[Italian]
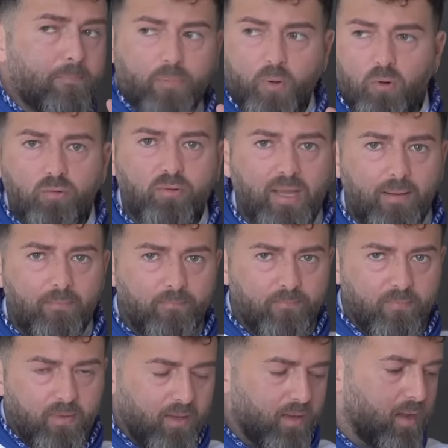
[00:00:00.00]
è
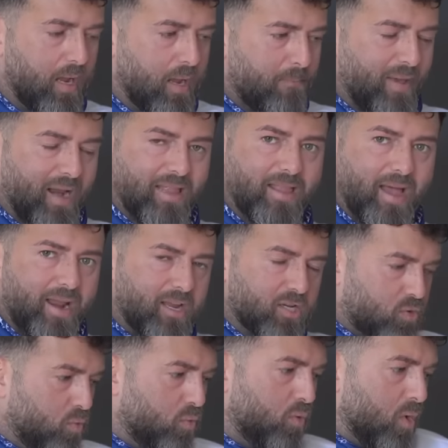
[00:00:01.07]
pronta per andare
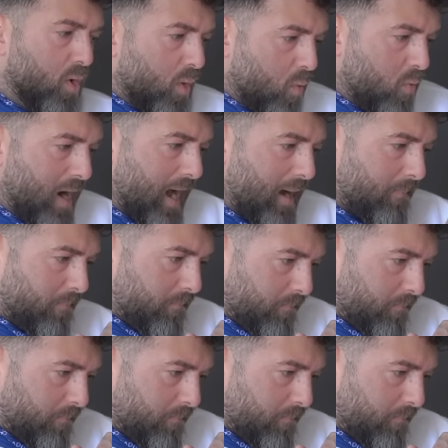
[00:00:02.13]
su una